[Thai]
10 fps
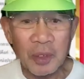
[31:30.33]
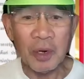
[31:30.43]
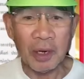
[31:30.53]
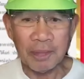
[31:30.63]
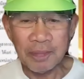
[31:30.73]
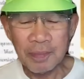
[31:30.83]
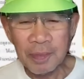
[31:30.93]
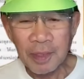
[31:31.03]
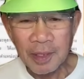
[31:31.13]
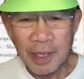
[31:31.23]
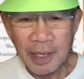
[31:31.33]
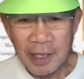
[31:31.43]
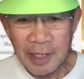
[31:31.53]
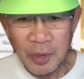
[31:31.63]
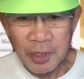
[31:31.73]
ดหรอก ถ้าดี
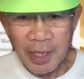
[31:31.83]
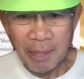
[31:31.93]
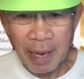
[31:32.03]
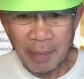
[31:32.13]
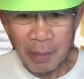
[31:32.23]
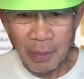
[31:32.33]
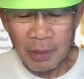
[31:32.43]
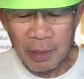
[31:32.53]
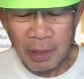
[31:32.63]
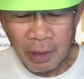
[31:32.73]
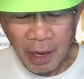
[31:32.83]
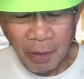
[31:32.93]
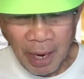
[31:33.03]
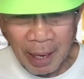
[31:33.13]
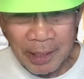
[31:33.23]
ที่สุดตามแบบของผลต้องเอา
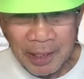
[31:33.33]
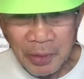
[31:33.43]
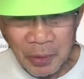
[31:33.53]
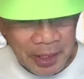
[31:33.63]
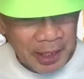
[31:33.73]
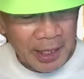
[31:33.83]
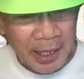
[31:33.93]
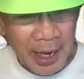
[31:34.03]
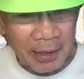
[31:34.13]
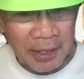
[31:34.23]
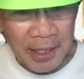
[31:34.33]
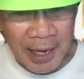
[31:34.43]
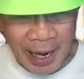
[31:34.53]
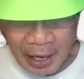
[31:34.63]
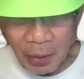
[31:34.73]
แบบพระเจ้าอยู่หัวรัชกาลที่9ที่
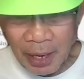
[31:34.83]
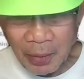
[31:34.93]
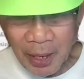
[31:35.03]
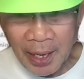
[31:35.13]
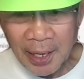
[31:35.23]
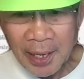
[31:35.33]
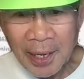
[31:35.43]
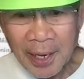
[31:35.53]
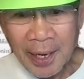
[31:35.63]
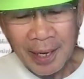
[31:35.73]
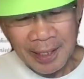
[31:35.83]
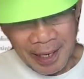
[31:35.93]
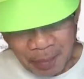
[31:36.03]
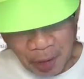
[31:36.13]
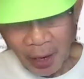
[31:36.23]
แนะเราไว้ว่า กระชั
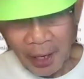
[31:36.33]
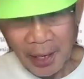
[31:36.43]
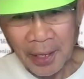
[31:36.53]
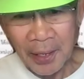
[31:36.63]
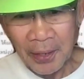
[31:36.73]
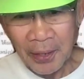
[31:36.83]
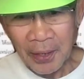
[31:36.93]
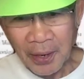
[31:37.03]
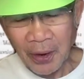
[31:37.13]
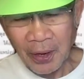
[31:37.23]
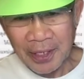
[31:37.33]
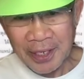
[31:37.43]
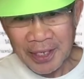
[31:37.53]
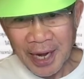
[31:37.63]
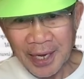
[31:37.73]
บหน่อย ย่อๆ
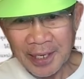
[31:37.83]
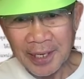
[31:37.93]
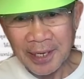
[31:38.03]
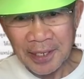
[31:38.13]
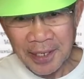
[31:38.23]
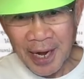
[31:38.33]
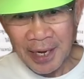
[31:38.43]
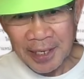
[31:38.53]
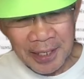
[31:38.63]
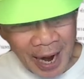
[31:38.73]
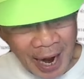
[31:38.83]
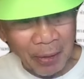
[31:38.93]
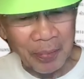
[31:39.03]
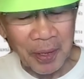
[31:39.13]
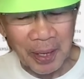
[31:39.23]
สั้นๆ อย่ายืดยาดยืดยาว
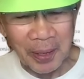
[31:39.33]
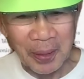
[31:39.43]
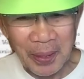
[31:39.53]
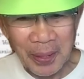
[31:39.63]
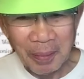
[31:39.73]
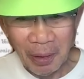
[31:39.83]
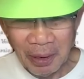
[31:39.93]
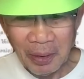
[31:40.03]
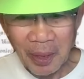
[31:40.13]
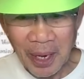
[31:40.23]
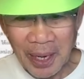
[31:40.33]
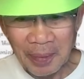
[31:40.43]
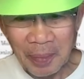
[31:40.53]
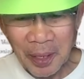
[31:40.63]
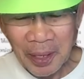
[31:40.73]
ผมคิดว่า
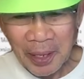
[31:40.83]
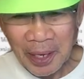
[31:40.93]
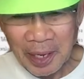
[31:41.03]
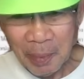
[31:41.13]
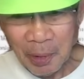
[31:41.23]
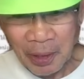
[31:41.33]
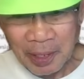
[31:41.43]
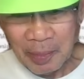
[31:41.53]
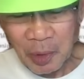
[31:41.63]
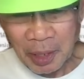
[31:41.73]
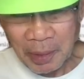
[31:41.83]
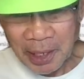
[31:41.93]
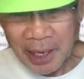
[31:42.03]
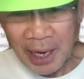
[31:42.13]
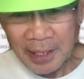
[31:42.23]
อิทธิพลรัฐมนูลอเมริ
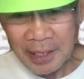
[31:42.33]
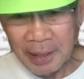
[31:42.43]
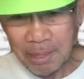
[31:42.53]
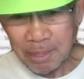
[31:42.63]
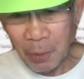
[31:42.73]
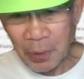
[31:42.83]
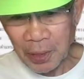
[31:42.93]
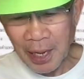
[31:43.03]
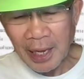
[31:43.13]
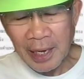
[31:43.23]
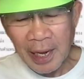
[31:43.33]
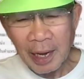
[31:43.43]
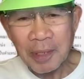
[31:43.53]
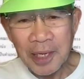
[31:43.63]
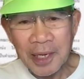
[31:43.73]
กันญี่ปุ่นและหลาย
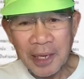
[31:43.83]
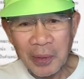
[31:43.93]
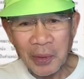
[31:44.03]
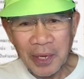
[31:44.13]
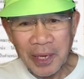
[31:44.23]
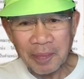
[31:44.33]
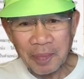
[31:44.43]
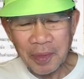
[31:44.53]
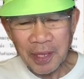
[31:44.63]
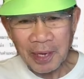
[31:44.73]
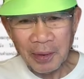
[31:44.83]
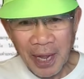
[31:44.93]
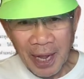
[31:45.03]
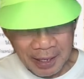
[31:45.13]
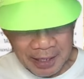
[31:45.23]
ๆ ประเทศในโลกเนี้ยที่เขา
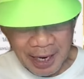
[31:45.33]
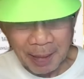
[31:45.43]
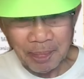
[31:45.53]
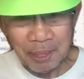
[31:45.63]
ล่างกระชับ